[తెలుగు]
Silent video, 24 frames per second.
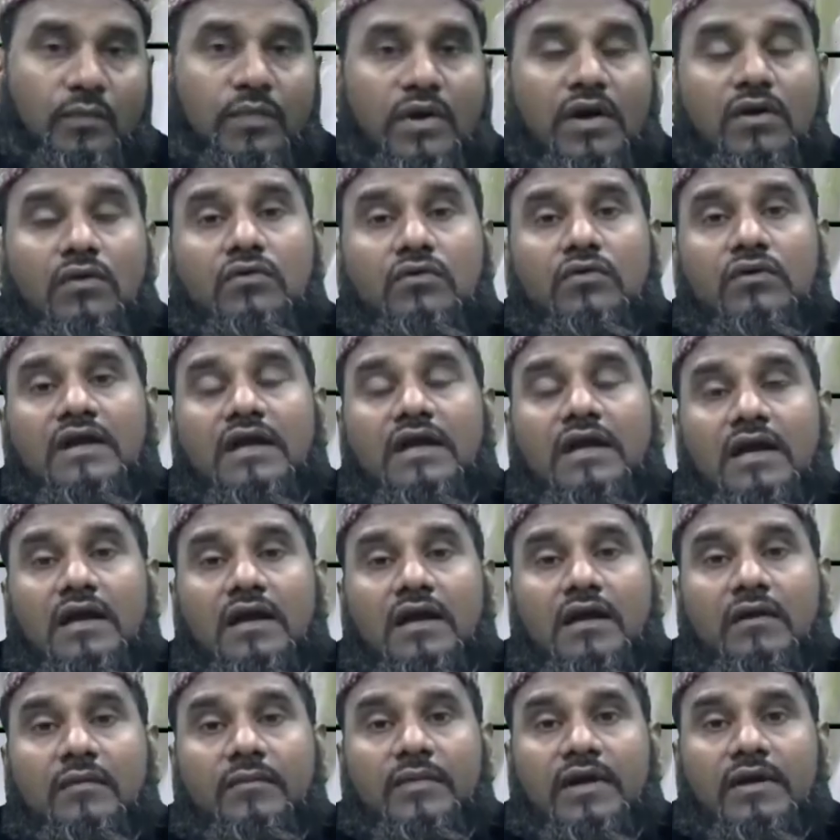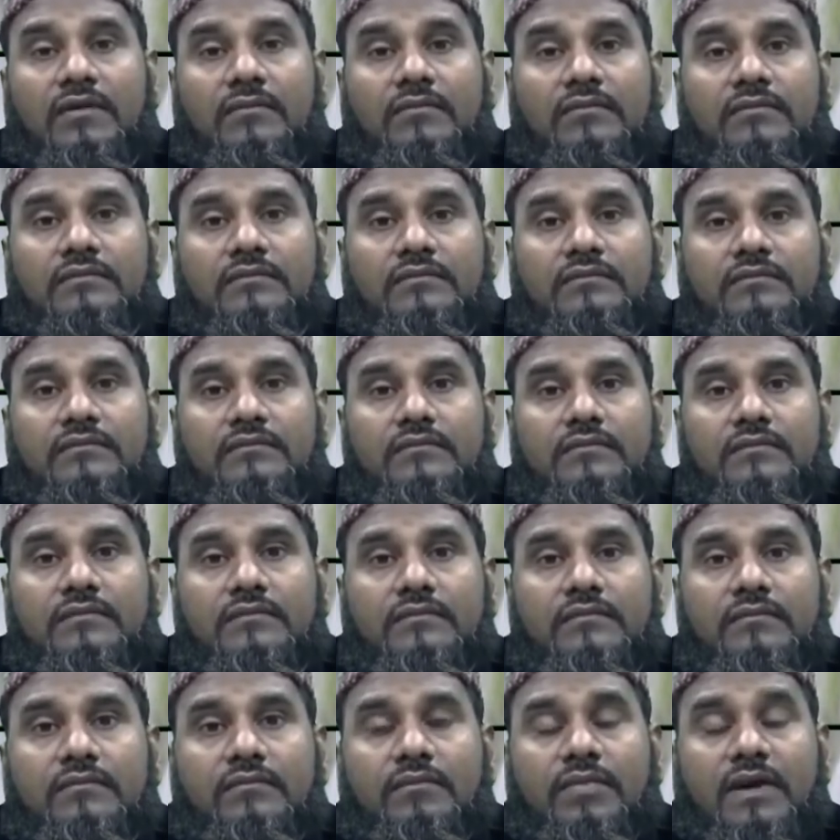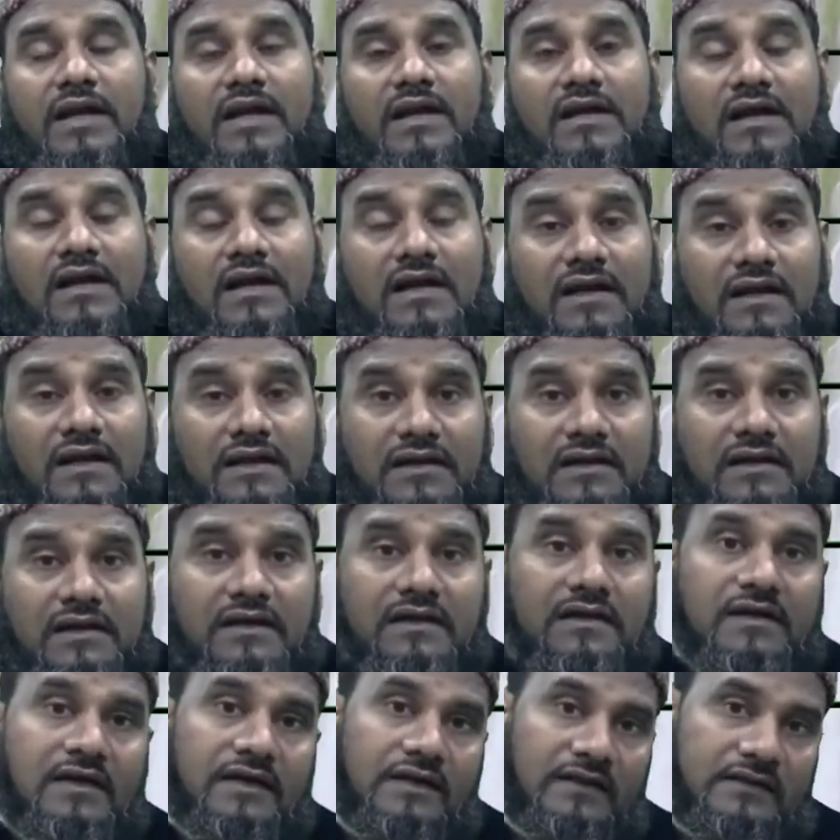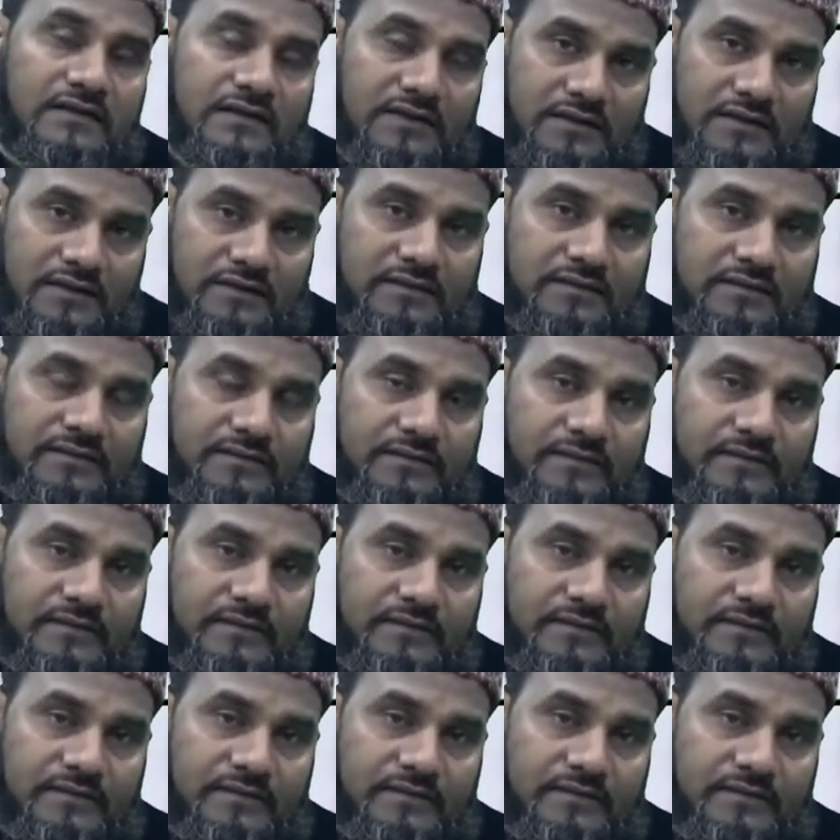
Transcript: ఓ పలుకుని గనక మనం పలకగలిగినట్లయితే